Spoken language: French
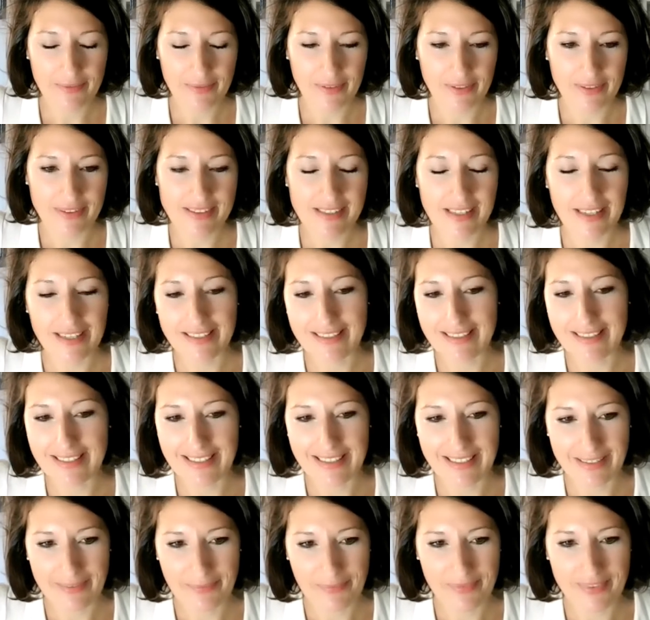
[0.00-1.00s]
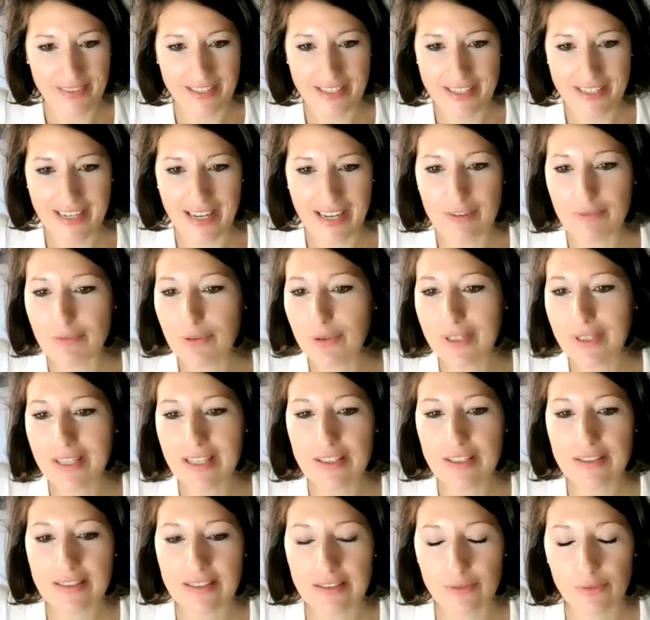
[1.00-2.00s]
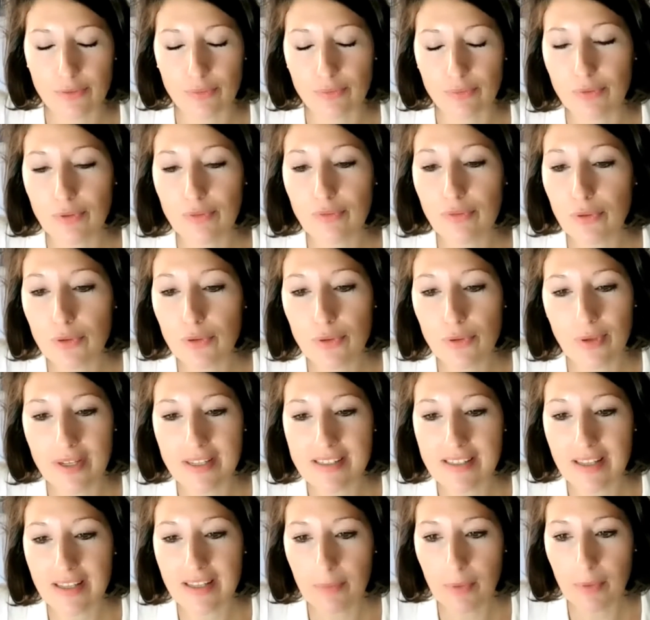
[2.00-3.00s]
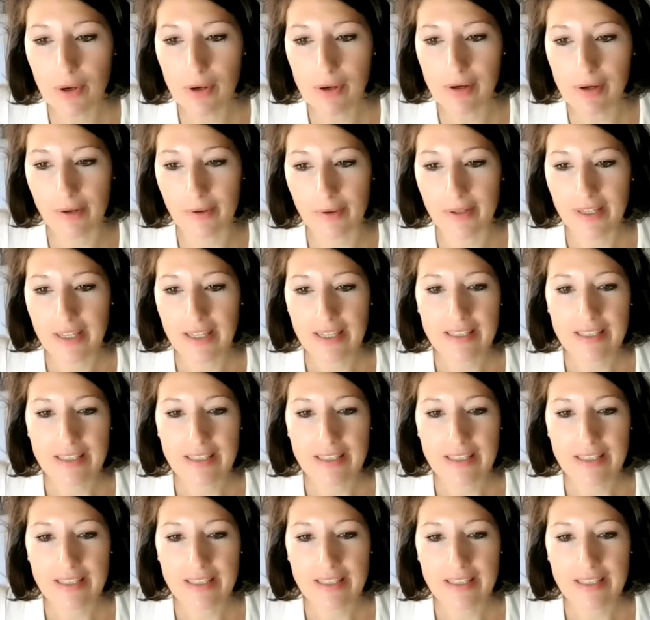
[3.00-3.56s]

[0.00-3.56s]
euh, ça a été déjà évoqué, sont devenues un symbole